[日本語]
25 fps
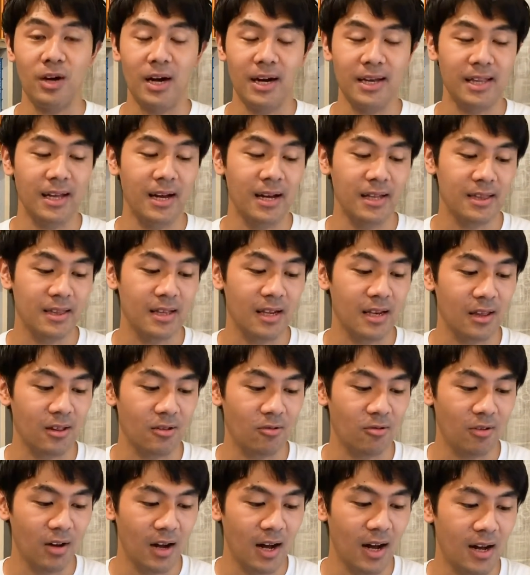介であったり
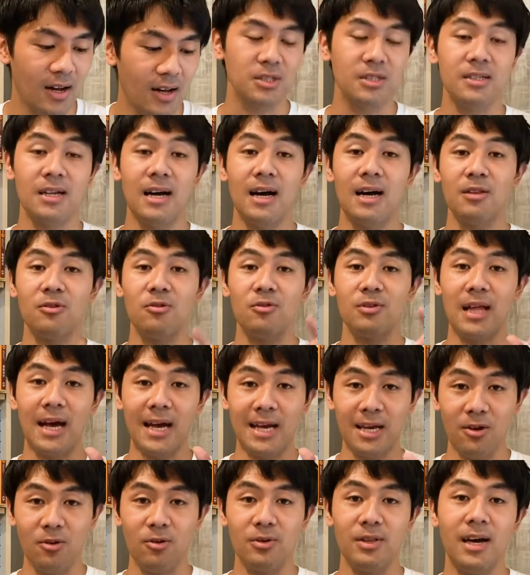とかツアーの
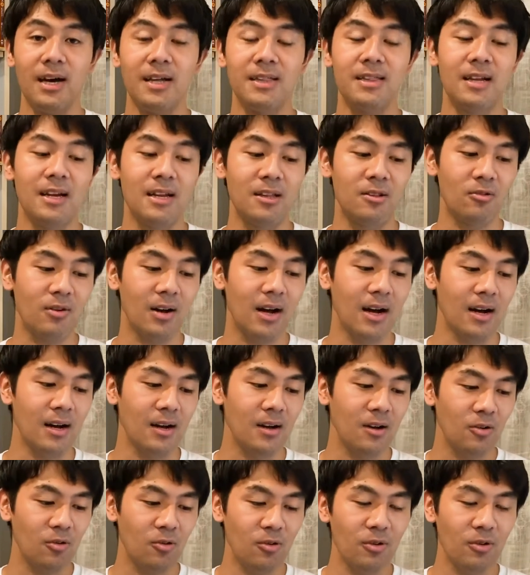内容であったりとか